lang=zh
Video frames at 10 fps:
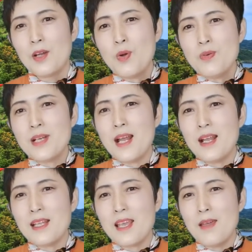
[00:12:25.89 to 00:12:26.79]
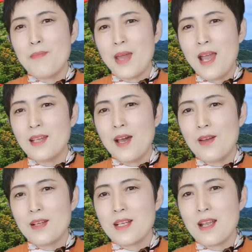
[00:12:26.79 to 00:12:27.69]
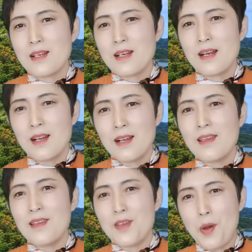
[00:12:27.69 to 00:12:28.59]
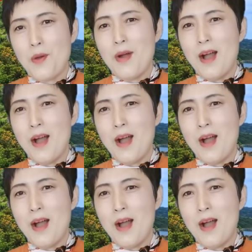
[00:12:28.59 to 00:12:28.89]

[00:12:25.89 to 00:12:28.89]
攻占你北海道的这件事儿可以有，